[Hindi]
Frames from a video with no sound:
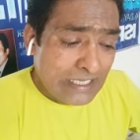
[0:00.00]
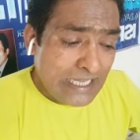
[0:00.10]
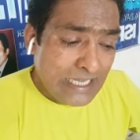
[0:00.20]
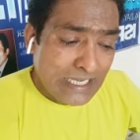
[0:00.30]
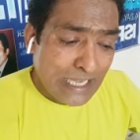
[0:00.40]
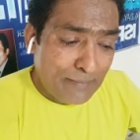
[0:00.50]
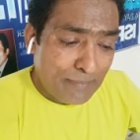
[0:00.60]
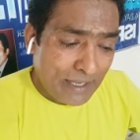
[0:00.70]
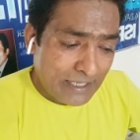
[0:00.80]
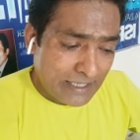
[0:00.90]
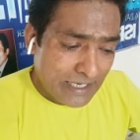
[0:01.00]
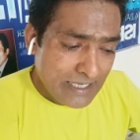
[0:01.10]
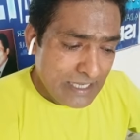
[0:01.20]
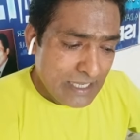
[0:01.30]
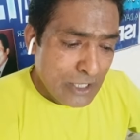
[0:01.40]
ग्रीक एम्पायर
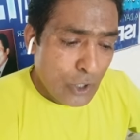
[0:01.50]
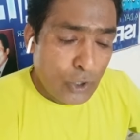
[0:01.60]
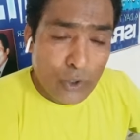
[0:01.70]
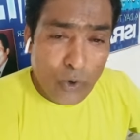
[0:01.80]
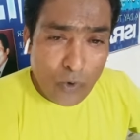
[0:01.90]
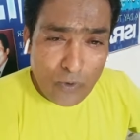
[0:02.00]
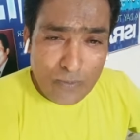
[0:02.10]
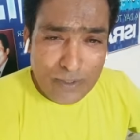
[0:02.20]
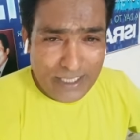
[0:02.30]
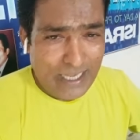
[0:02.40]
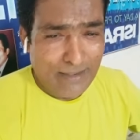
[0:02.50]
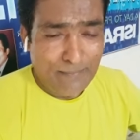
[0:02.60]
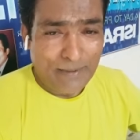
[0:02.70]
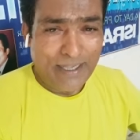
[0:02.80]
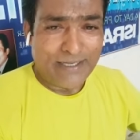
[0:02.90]
आई रोम की
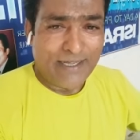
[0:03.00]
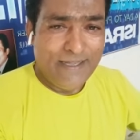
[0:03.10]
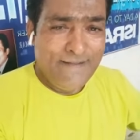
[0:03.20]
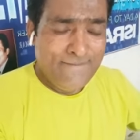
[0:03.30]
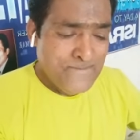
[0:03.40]
एम्पायर आई